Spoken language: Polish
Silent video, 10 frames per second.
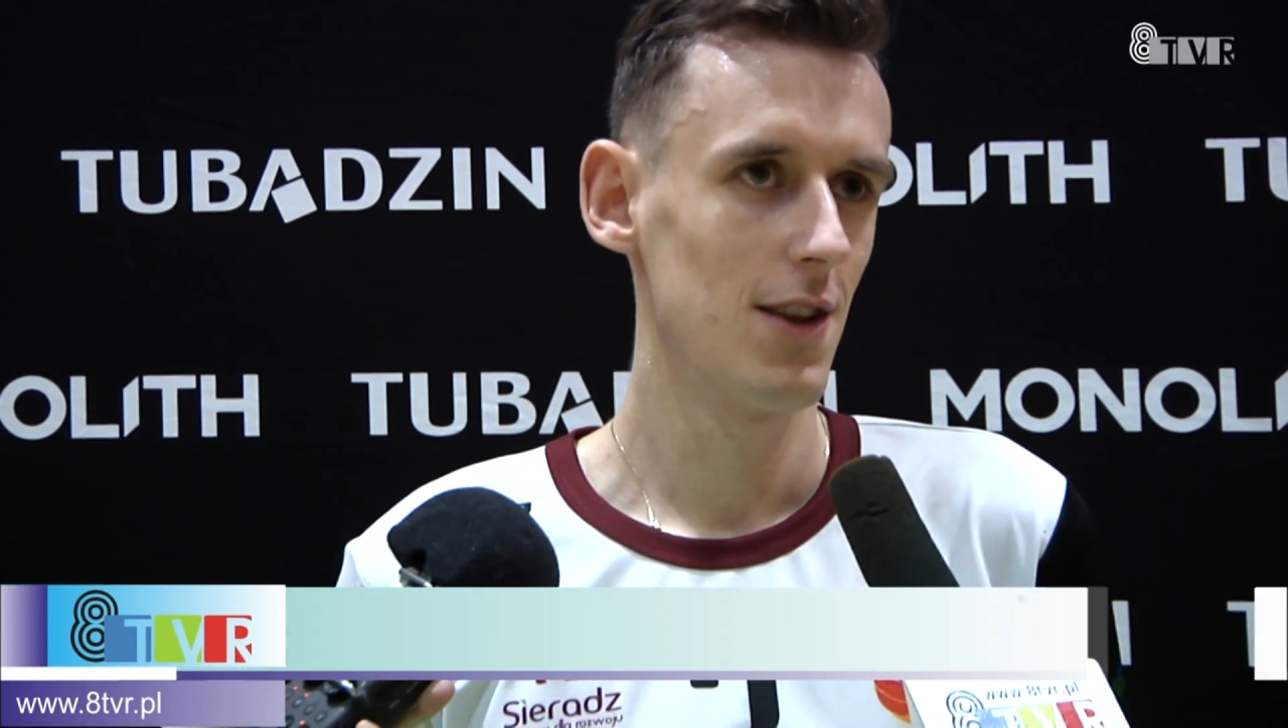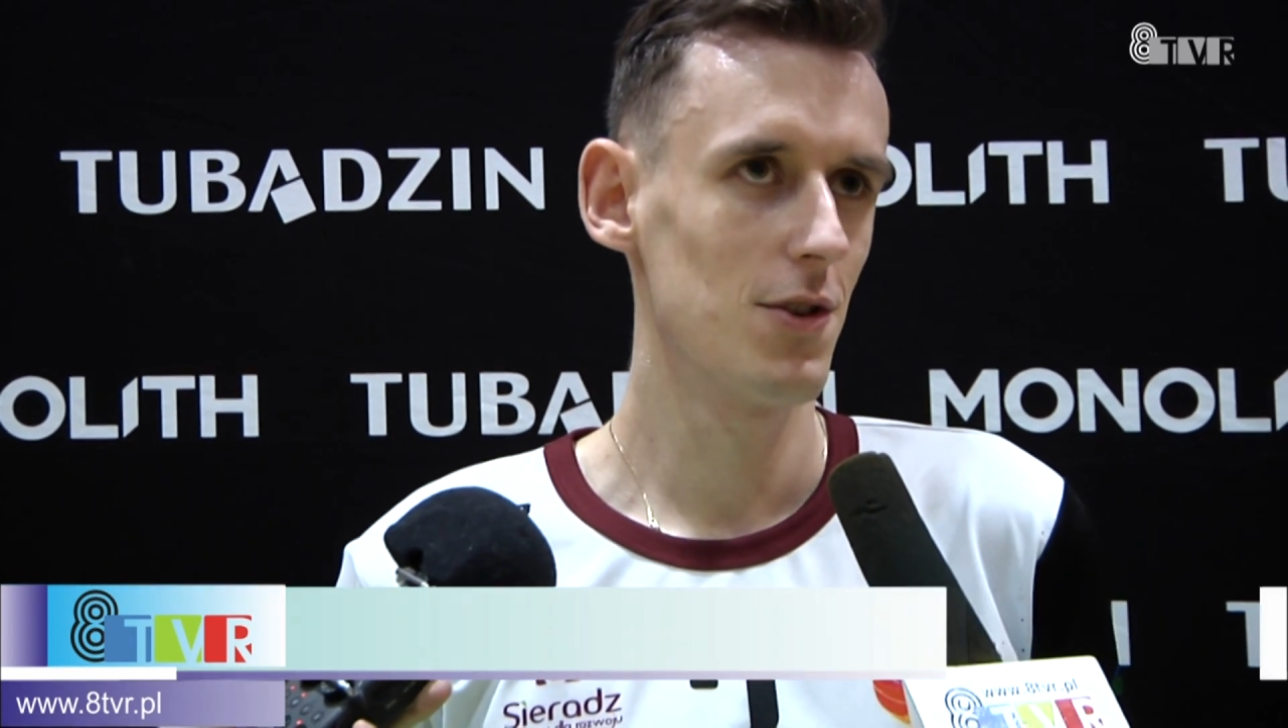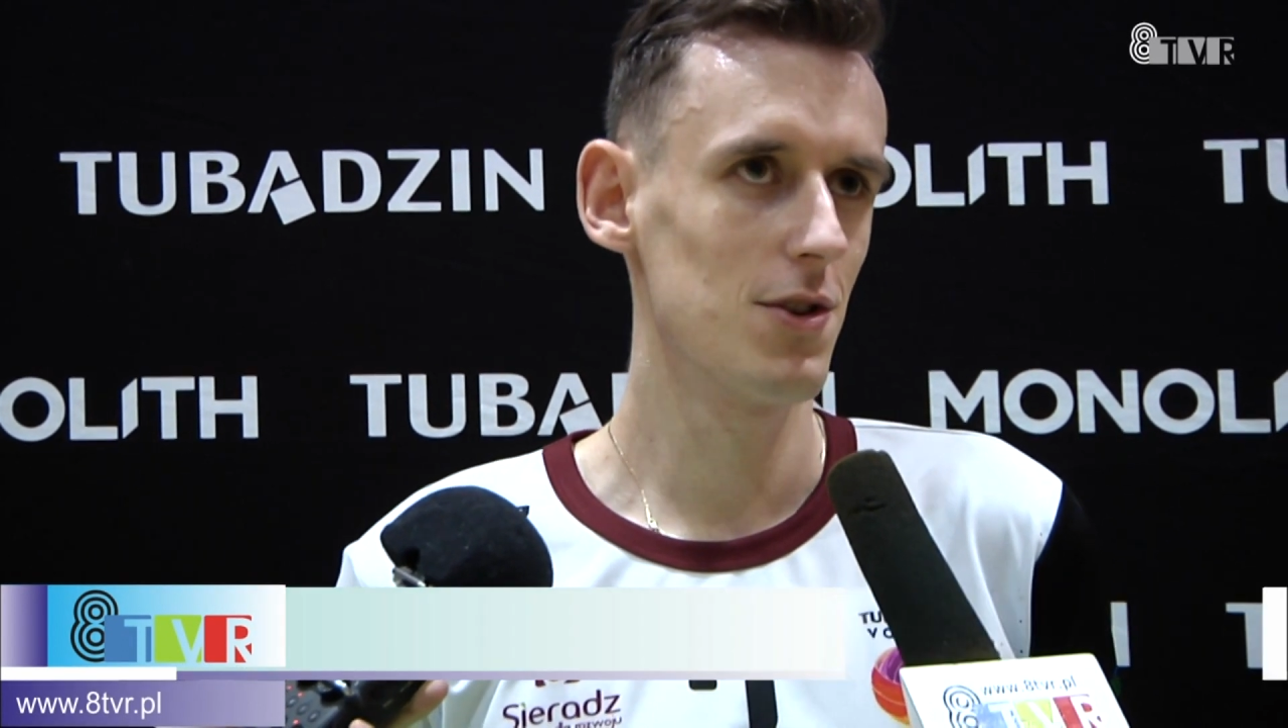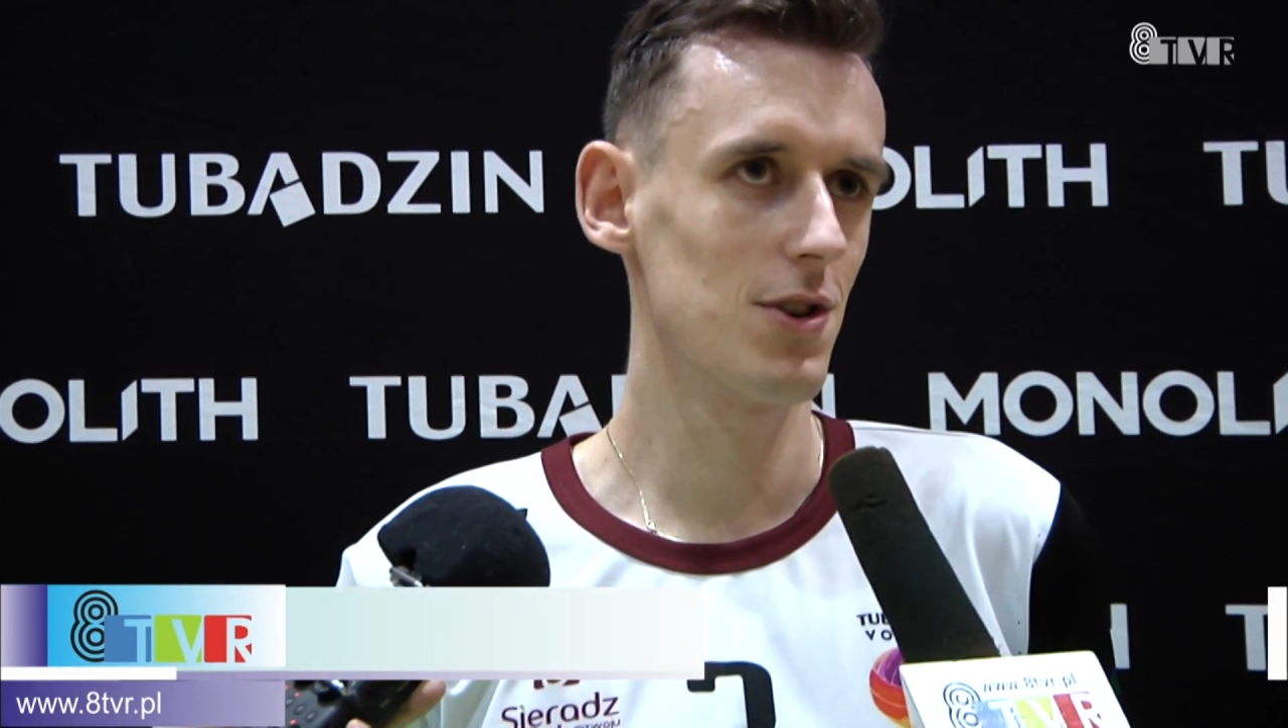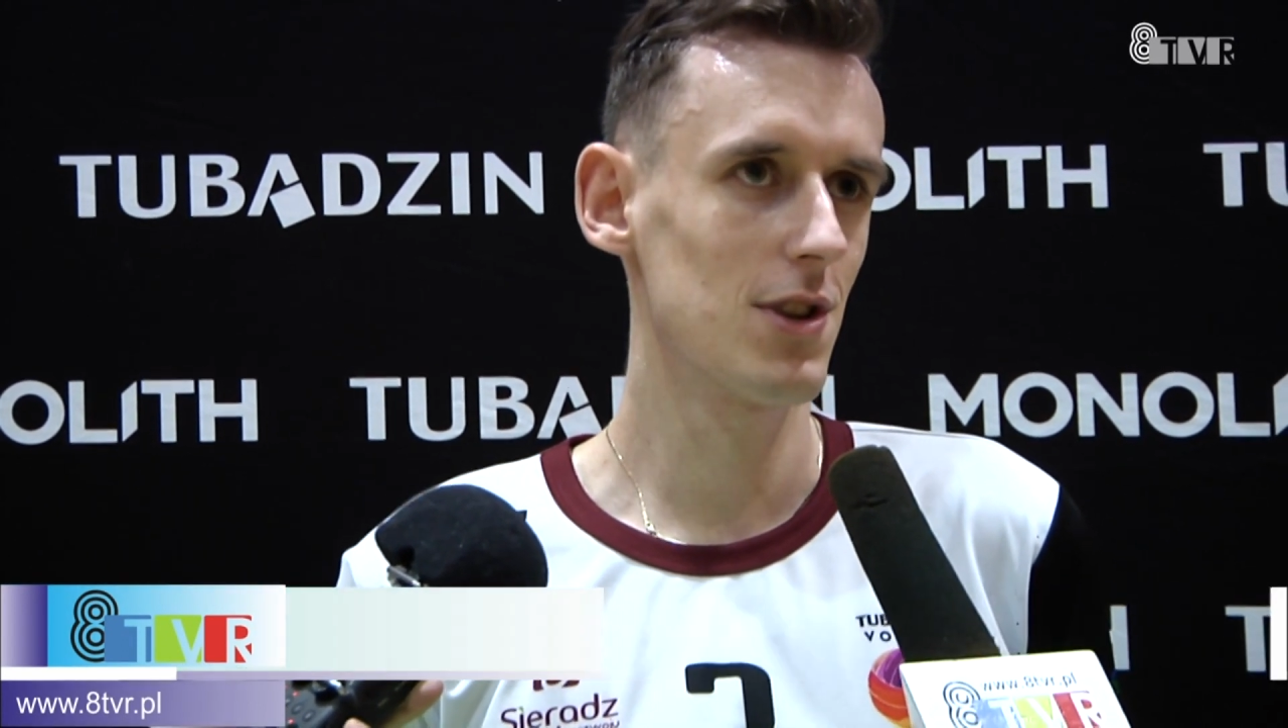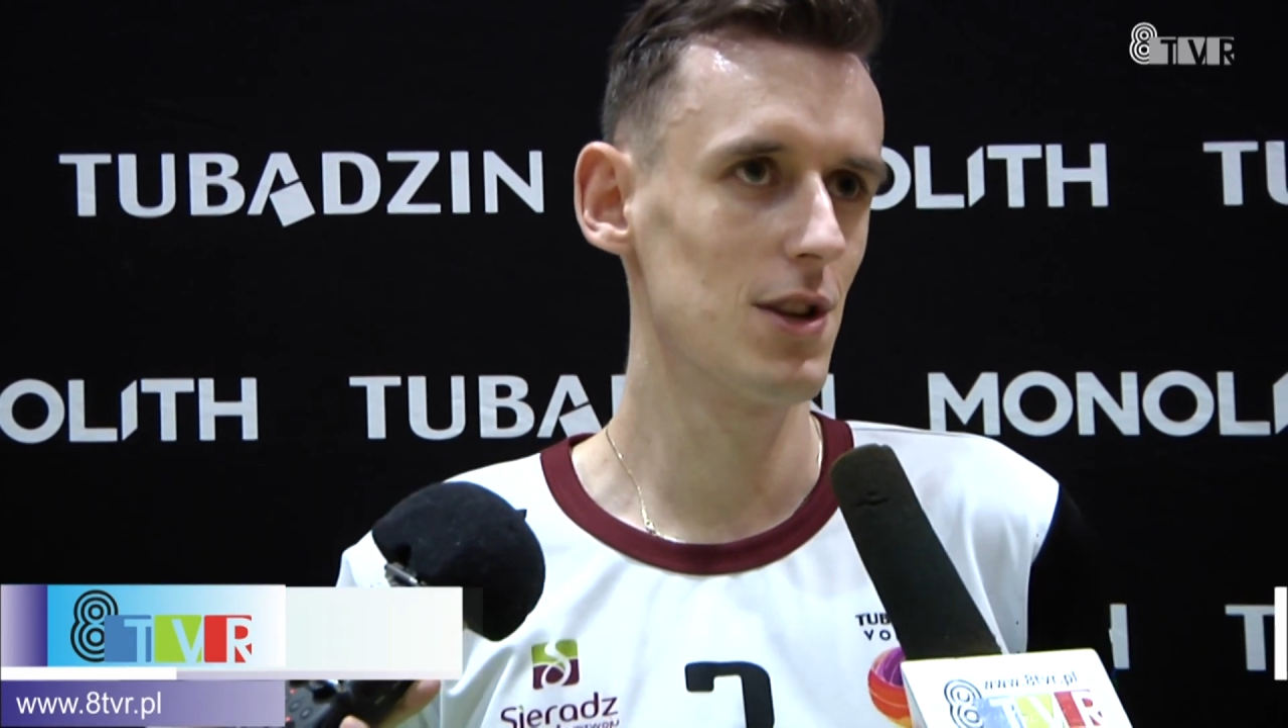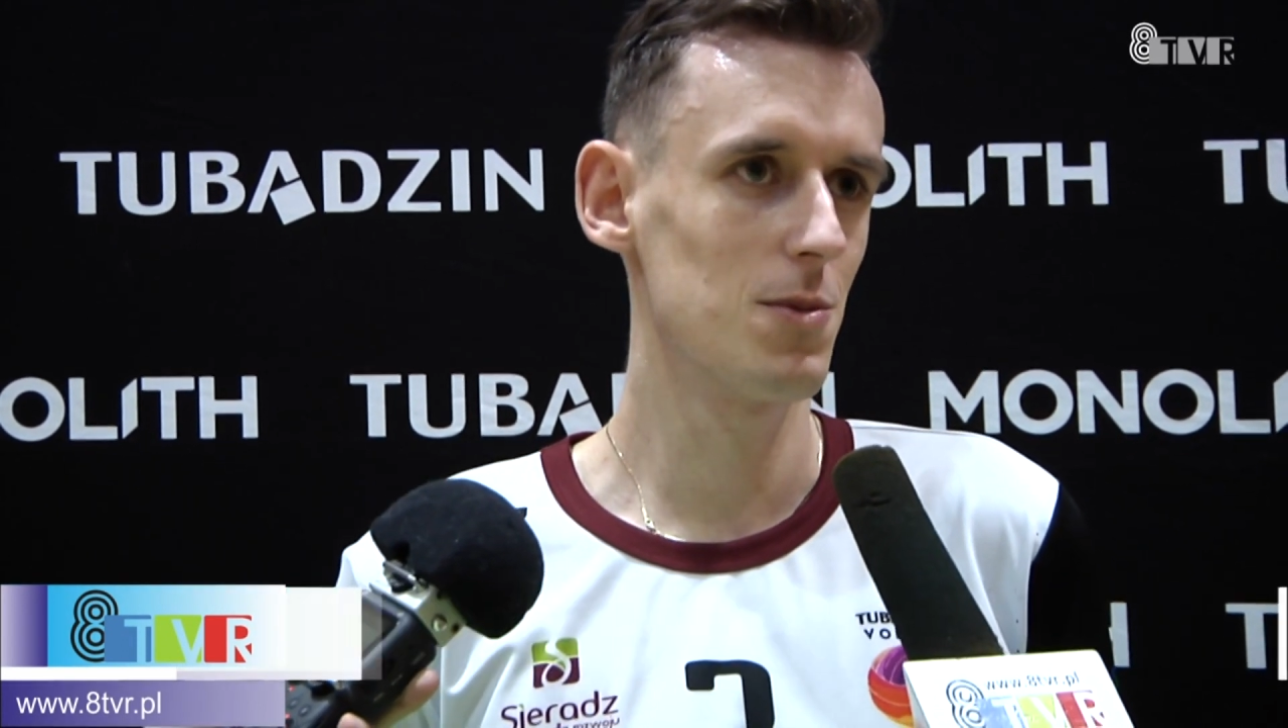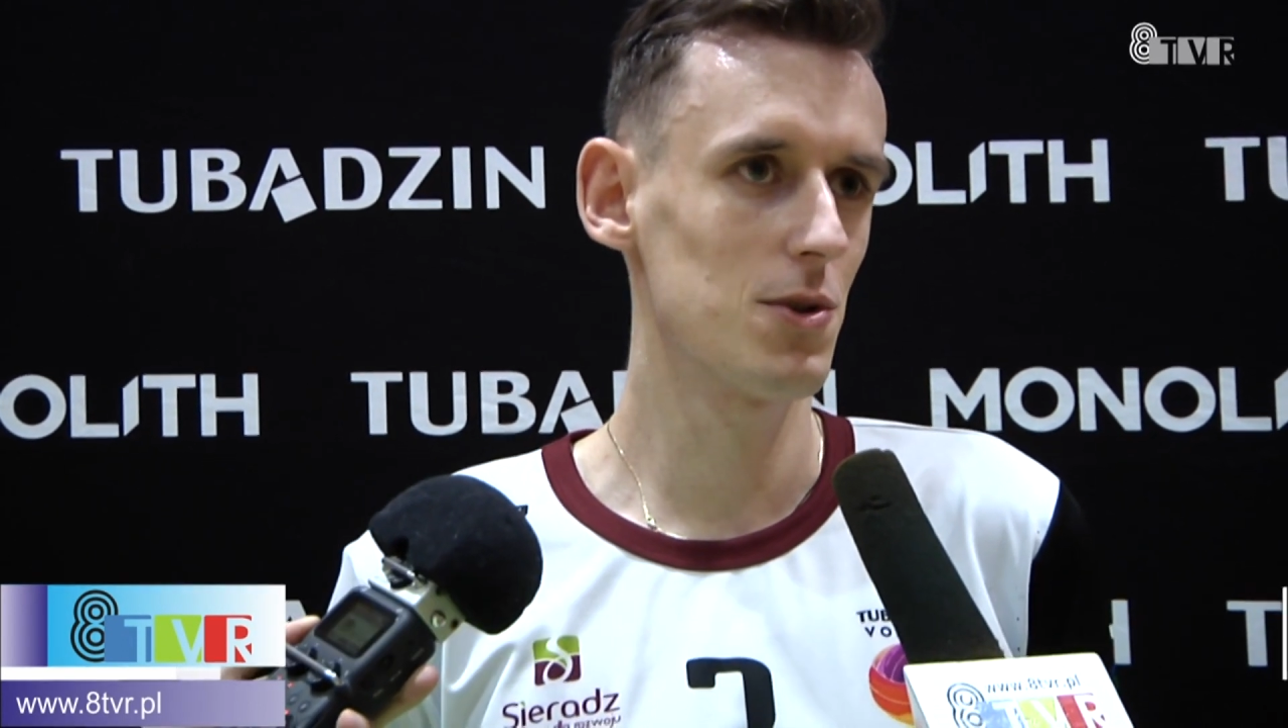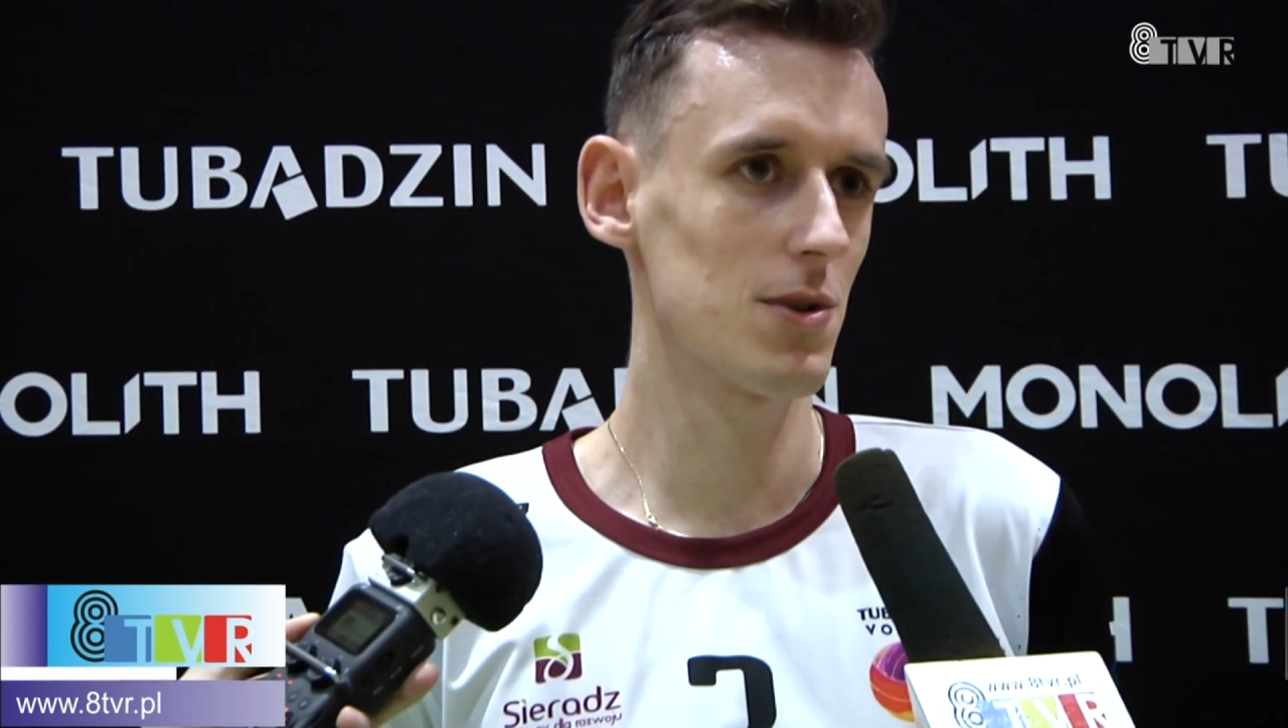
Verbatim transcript: no, osiągnęliśmy